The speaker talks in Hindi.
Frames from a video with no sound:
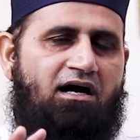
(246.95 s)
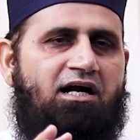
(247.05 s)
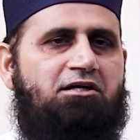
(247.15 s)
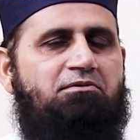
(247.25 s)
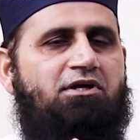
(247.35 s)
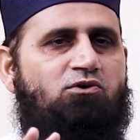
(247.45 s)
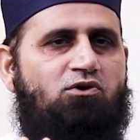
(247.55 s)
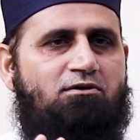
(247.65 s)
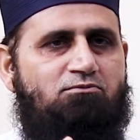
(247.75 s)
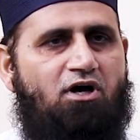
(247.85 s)
आठ
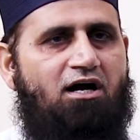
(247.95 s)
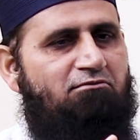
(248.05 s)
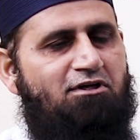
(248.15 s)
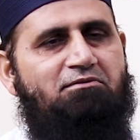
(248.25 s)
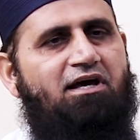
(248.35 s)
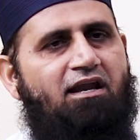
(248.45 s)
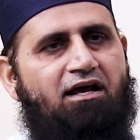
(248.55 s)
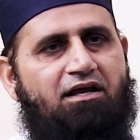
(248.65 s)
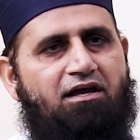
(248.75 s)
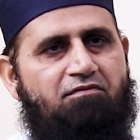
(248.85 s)
महीनों के मुकाबले में
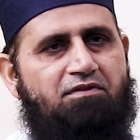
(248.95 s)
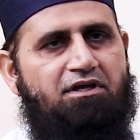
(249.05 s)
अलग हैं